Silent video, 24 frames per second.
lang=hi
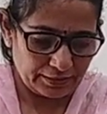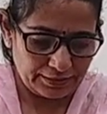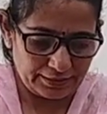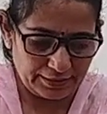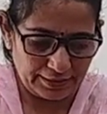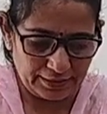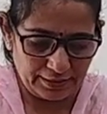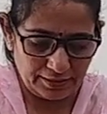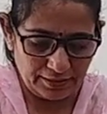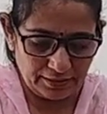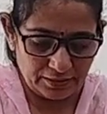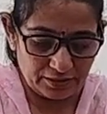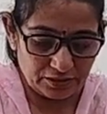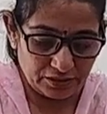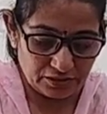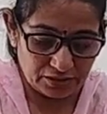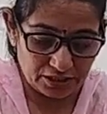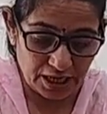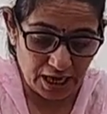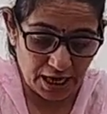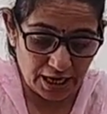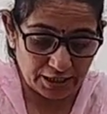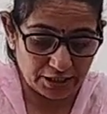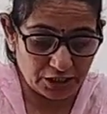ये
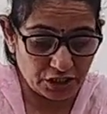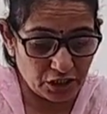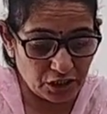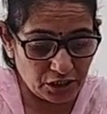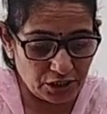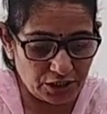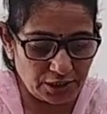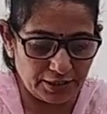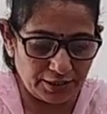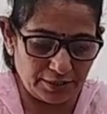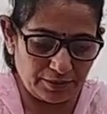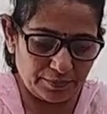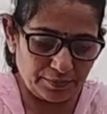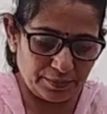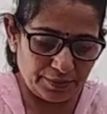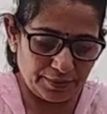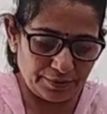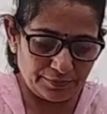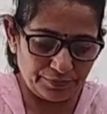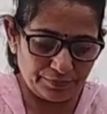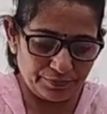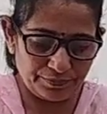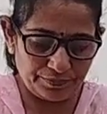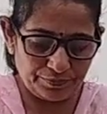डार्क ग्रीन में
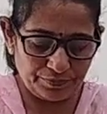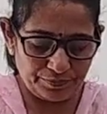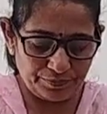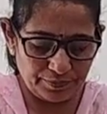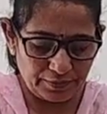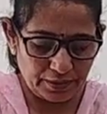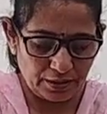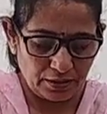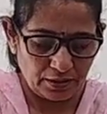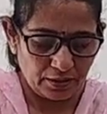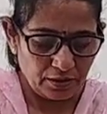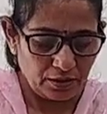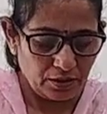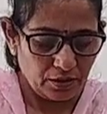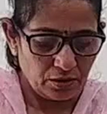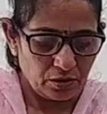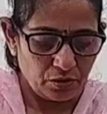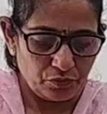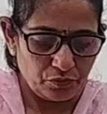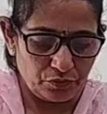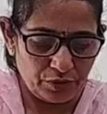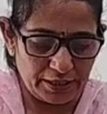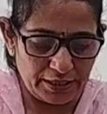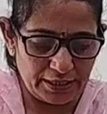
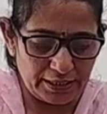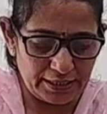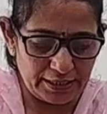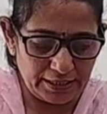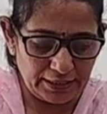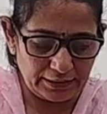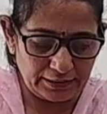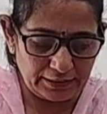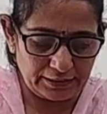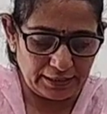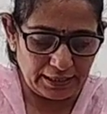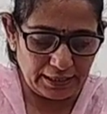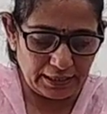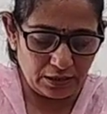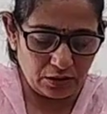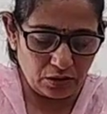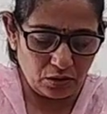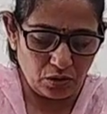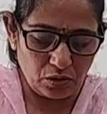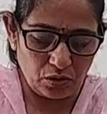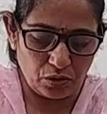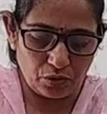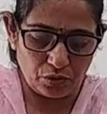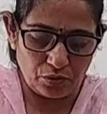वही येलो
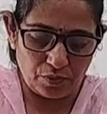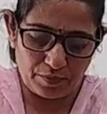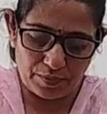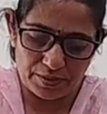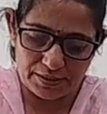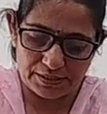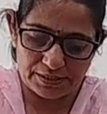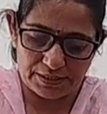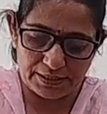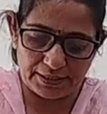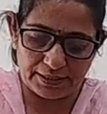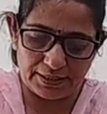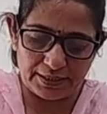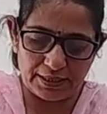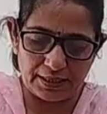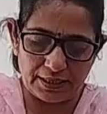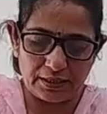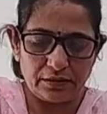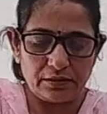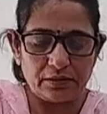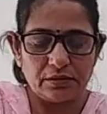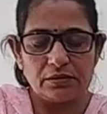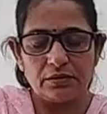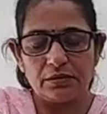और मस्टर्ड के
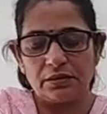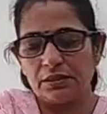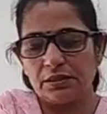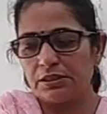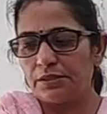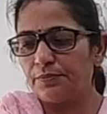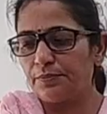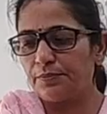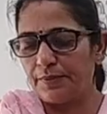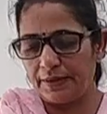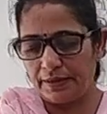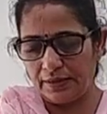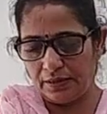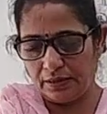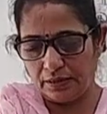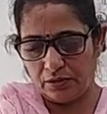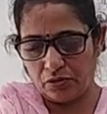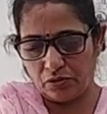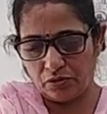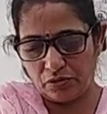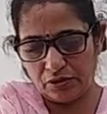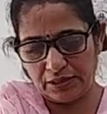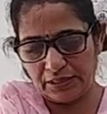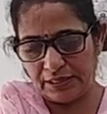इस पे
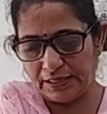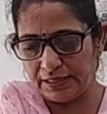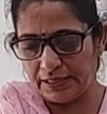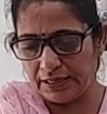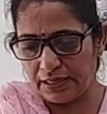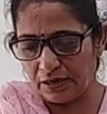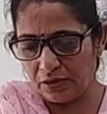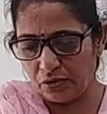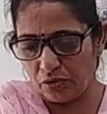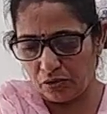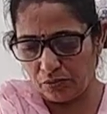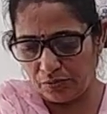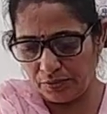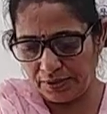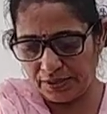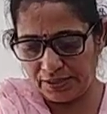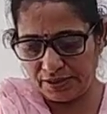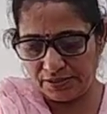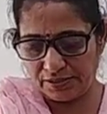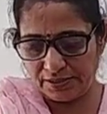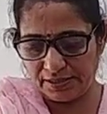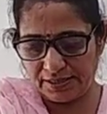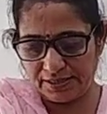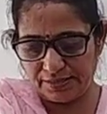और ग्रीन का
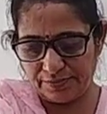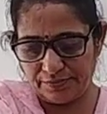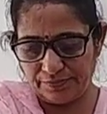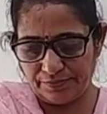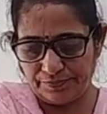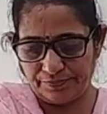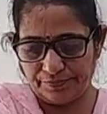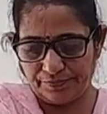कॉम्बिनेशन है